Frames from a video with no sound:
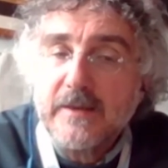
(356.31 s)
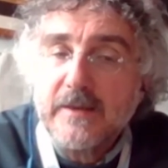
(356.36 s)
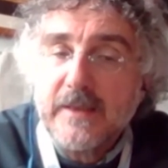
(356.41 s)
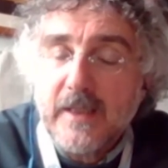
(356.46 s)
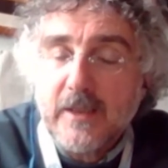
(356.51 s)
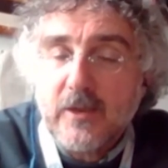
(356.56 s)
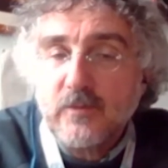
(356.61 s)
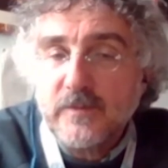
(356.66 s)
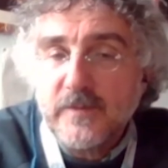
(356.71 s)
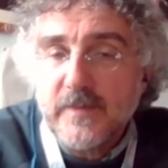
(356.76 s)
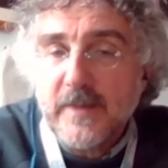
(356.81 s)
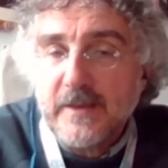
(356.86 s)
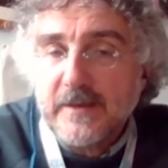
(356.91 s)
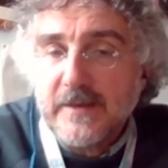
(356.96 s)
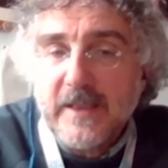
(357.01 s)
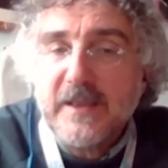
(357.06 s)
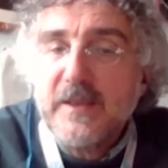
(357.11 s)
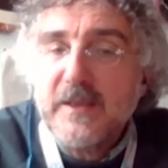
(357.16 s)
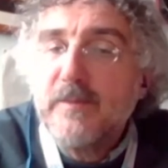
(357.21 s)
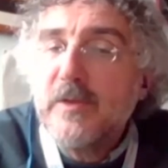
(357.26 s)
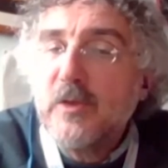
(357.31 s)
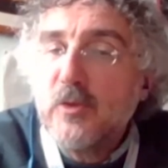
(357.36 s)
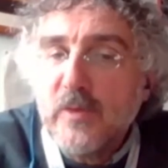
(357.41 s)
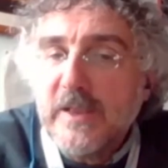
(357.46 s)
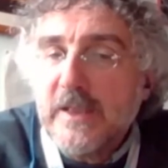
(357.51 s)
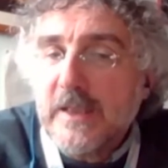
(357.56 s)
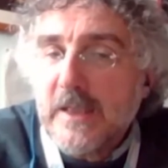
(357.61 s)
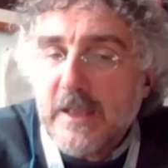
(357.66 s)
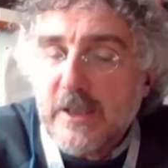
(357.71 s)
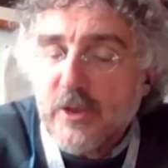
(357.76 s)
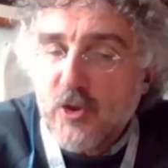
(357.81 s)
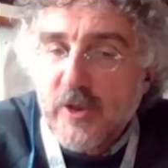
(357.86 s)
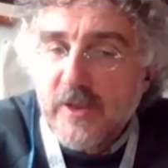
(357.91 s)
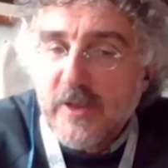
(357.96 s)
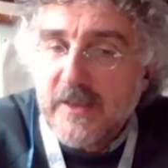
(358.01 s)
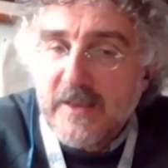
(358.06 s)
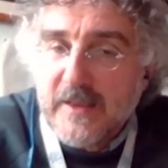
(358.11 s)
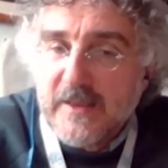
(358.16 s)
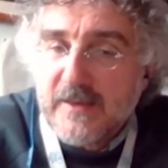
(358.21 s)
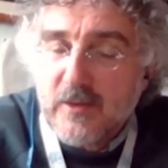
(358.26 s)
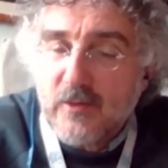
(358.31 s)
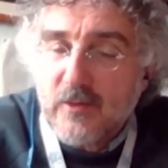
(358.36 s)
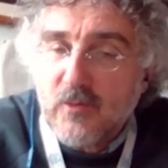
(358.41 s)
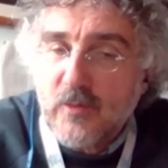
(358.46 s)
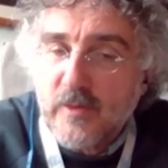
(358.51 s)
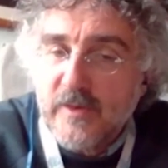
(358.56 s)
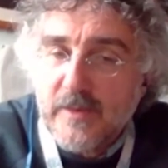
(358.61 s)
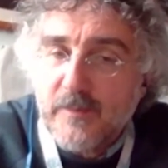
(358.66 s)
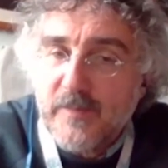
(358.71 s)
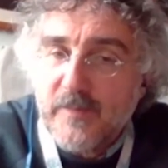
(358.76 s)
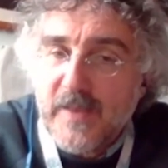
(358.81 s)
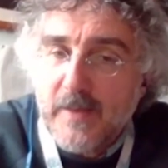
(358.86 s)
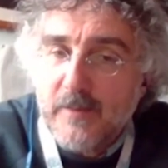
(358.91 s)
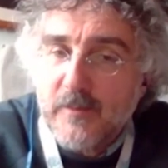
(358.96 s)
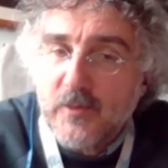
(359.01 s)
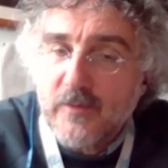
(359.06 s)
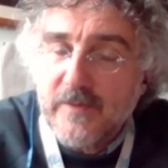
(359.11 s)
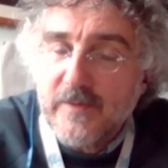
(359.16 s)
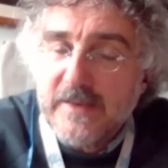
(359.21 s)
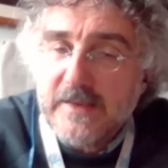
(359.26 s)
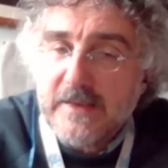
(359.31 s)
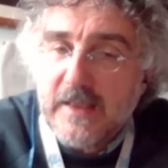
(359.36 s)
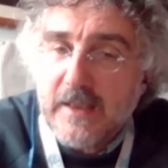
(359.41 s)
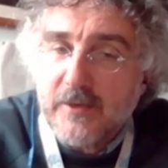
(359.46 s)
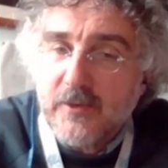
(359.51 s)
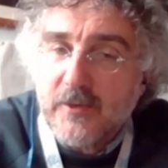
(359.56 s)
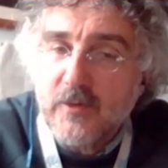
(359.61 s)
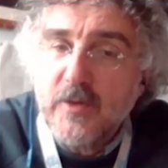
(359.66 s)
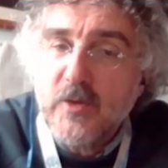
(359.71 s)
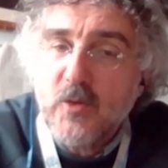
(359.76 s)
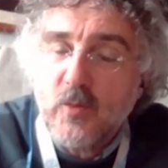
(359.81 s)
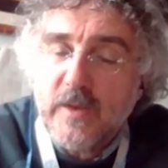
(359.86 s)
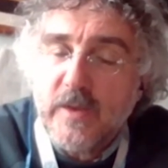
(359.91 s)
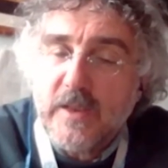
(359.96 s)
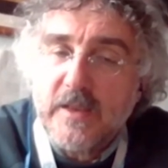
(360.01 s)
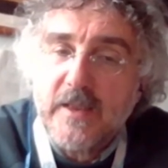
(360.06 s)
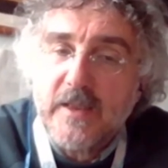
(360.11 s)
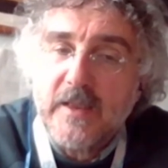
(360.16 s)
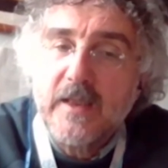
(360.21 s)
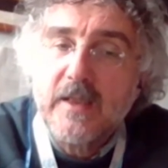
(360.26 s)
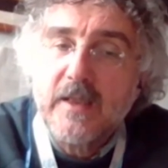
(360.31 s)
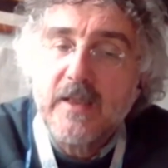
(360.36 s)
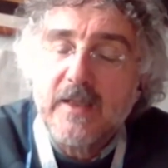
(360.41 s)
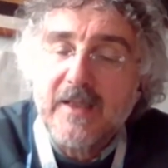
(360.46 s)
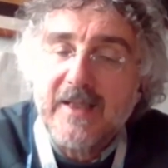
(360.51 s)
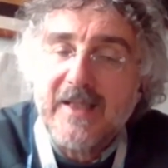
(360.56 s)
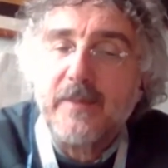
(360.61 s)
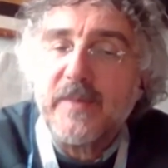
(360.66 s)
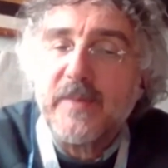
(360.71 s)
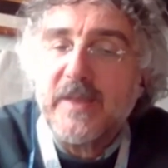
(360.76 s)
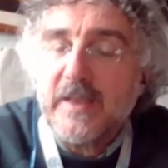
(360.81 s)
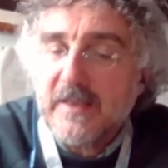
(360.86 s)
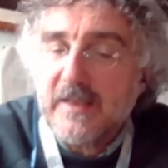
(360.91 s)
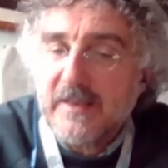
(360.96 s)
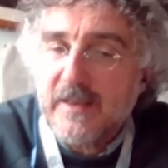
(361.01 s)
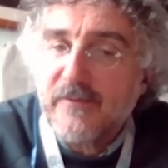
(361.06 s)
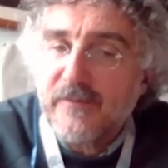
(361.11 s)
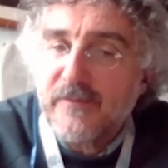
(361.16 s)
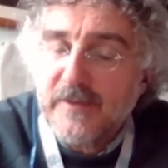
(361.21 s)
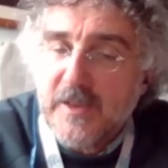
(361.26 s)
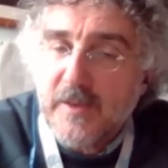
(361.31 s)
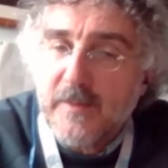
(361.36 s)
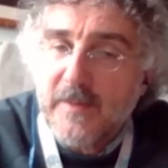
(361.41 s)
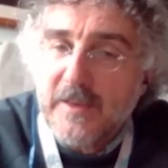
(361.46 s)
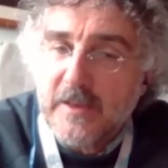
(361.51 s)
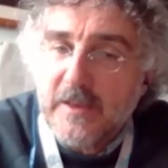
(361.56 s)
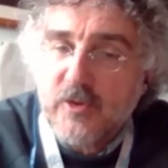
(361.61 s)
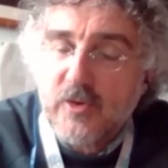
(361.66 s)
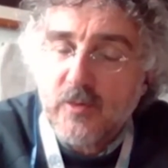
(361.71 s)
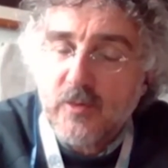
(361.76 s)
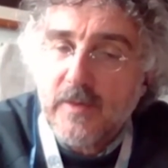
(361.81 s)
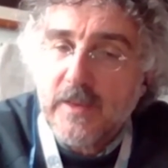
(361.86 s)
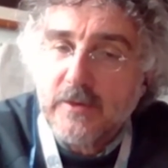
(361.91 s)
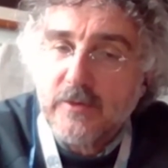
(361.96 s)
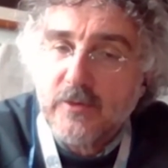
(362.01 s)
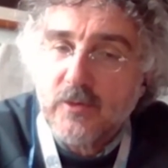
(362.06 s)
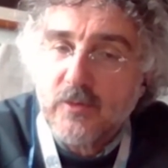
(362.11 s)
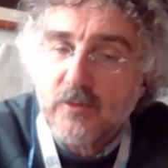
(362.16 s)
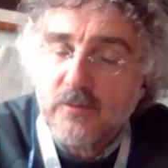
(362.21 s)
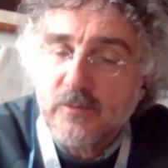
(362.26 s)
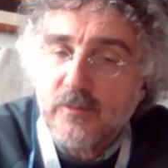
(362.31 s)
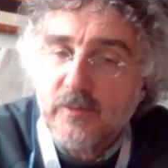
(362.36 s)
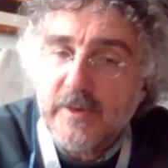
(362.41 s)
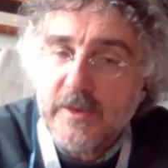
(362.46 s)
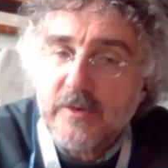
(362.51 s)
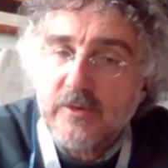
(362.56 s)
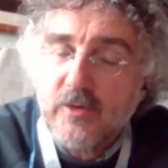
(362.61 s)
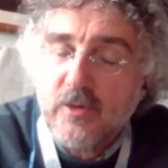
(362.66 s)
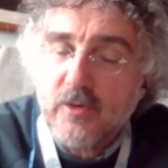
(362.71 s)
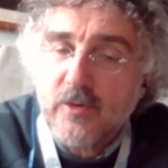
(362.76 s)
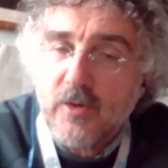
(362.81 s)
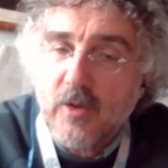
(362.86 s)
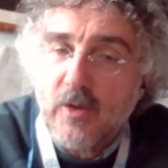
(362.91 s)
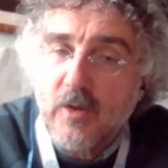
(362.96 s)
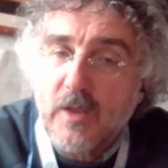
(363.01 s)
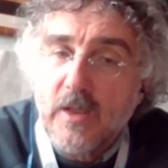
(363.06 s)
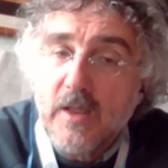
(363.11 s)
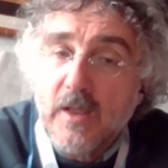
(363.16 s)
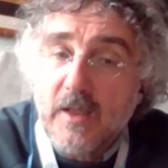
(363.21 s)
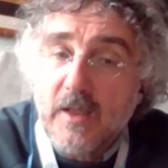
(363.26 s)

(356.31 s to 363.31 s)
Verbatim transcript: da, da, da diminuire l'incertezza con cui sappiamo dove stanno e quindi capire se effettivamente c'è un, altro, un rischio o no.